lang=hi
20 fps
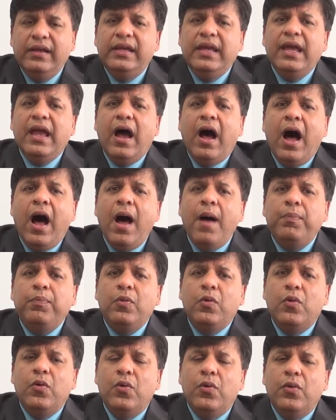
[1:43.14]
कि
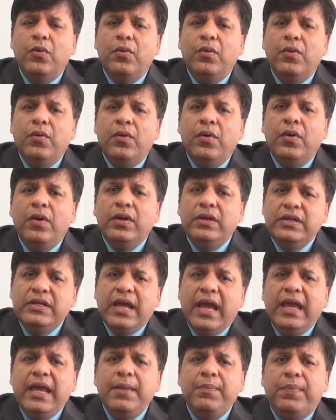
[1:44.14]
आपको
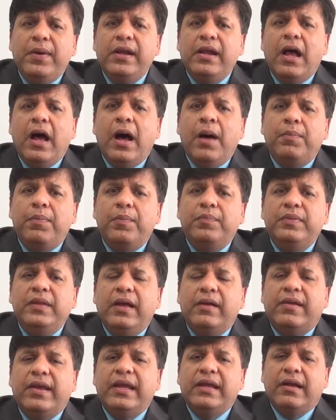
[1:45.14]
यहीं पर आप
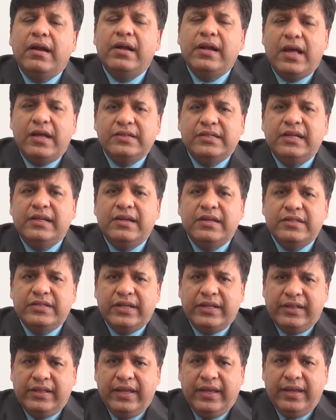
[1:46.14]
अपने ग्रीन कार्ड हासिल कर
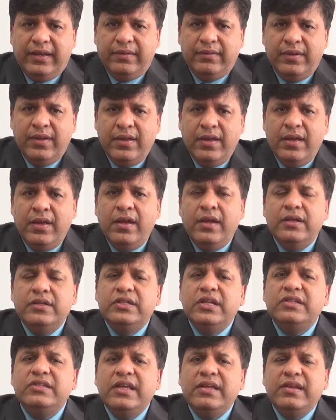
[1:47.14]
सकते हैं
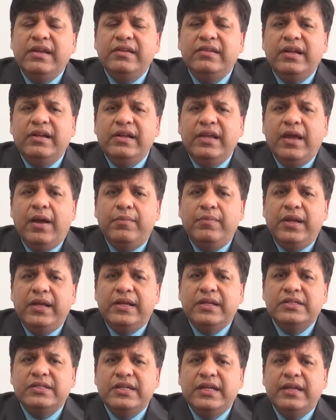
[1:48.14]
जैसे रिसेंटली हमने
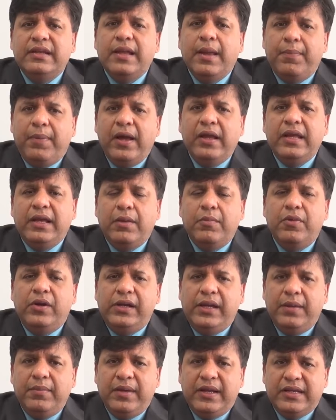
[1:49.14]
किसी नेपाली
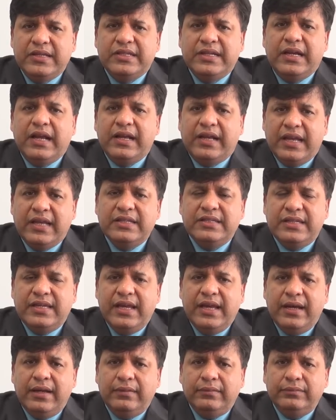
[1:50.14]
कम्युनिटी में किसी का केस
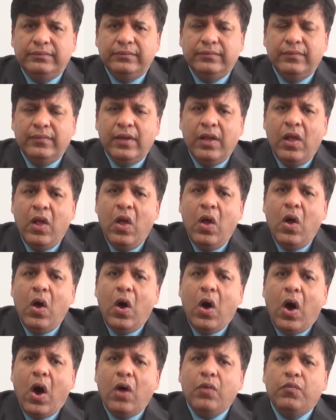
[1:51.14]
किया
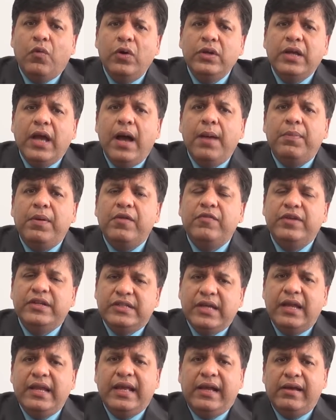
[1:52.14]
और वो यहाँ पर
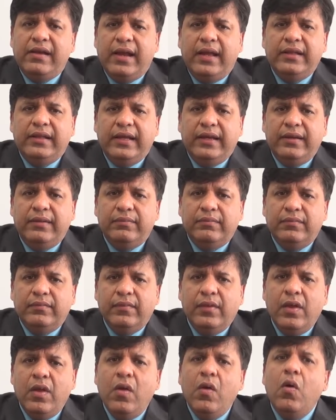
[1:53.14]
वीज़ा लेकर आए थे
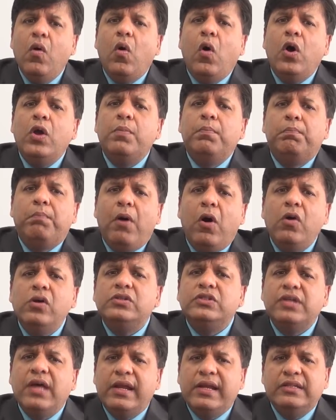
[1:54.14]
और
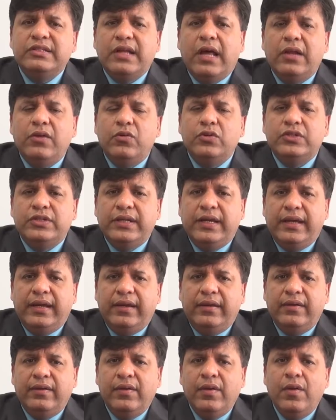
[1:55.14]
बहुत सारे सालों से
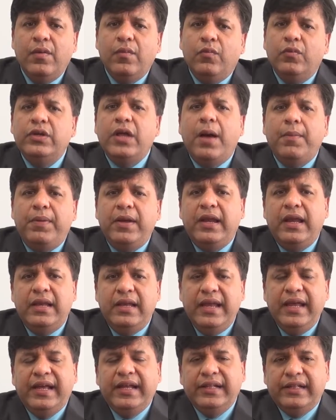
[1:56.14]
वो यहाँ पर
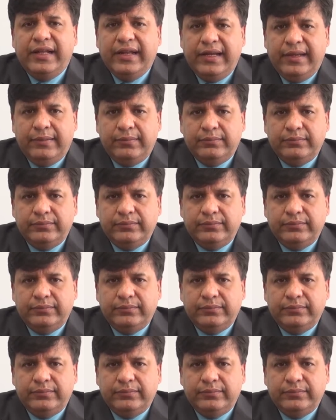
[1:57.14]
इलीगल थे